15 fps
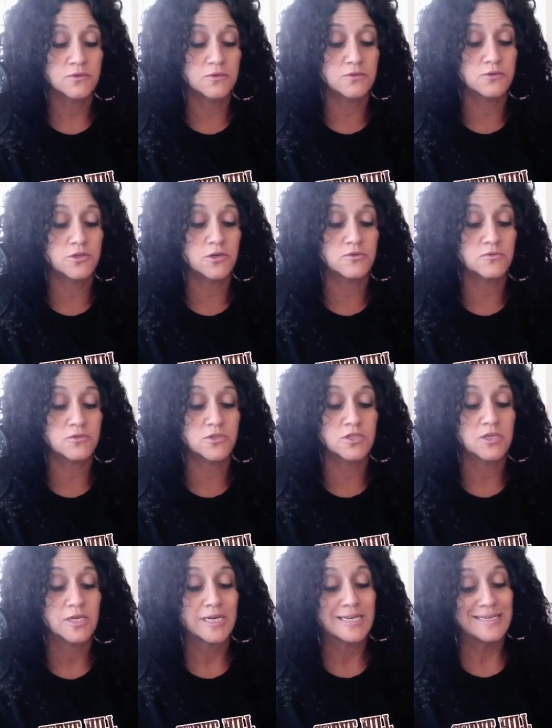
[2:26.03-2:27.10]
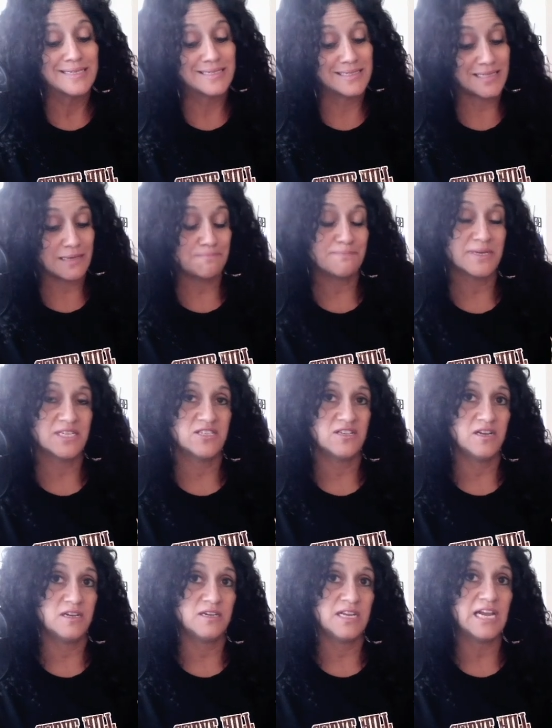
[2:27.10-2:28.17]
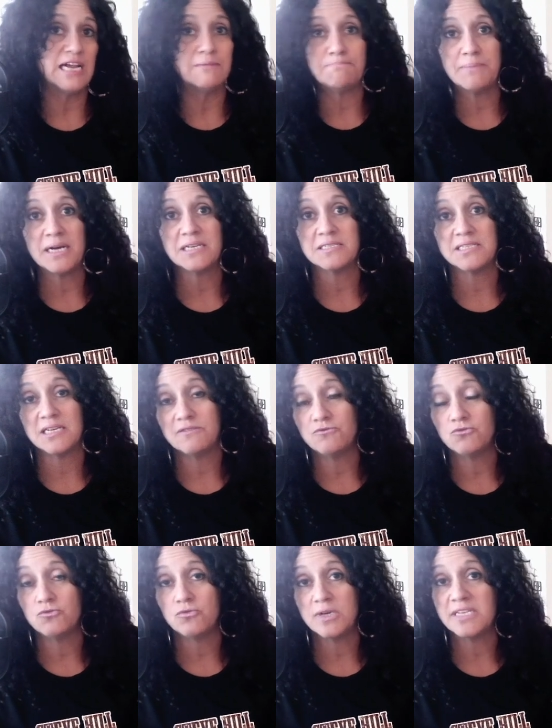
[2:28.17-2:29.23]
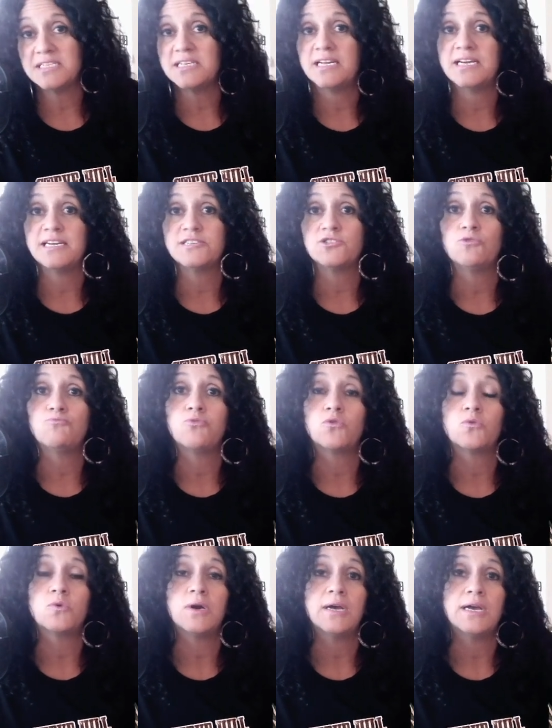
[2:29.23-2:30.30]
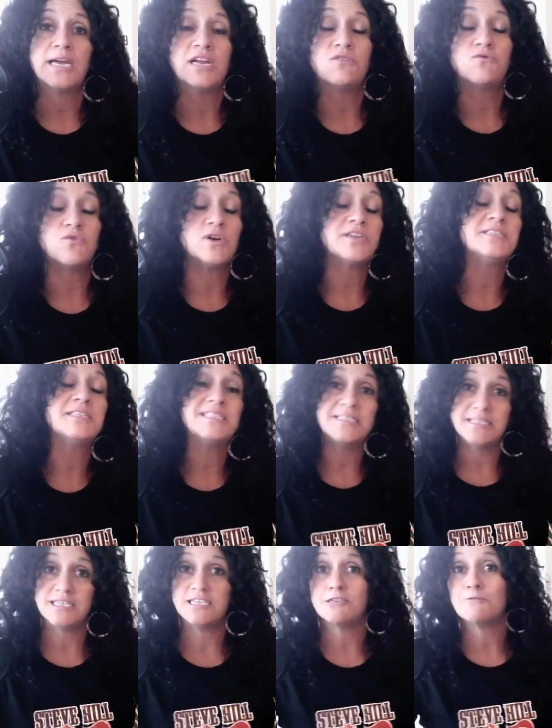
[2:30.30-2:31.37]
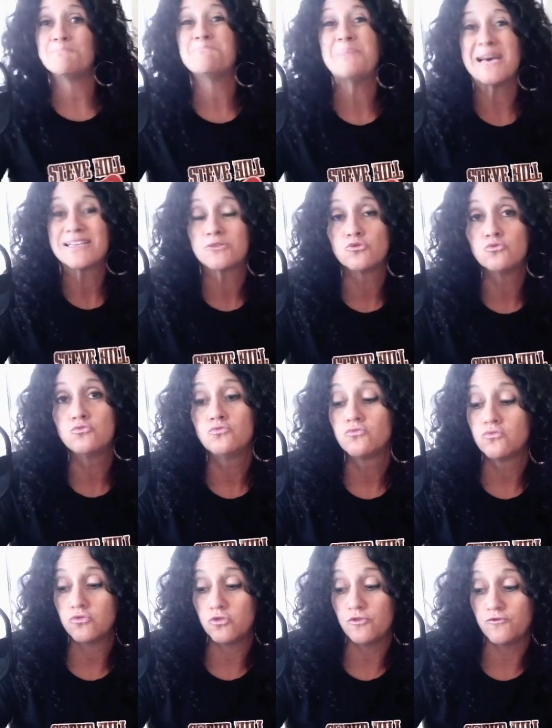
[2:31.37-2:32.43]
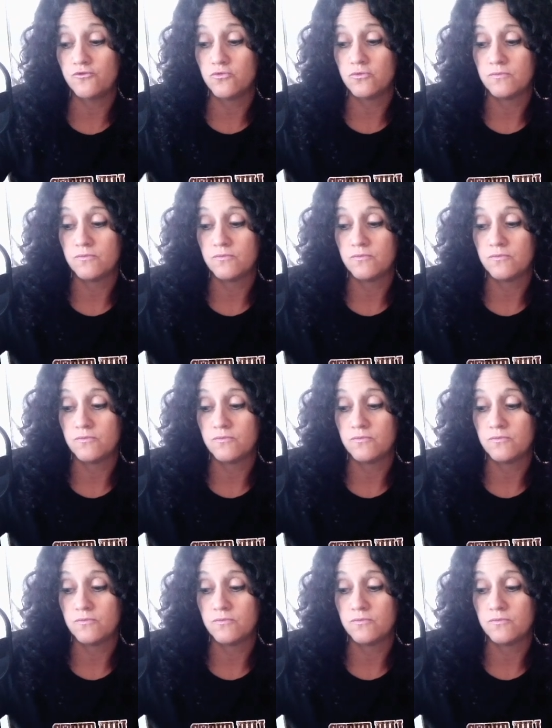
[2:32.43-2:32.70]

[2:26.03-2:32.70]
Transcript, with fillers: Donc, cette personne, elle pense à vous et c'est la raison pourquoi elle voit des signes partout de vous.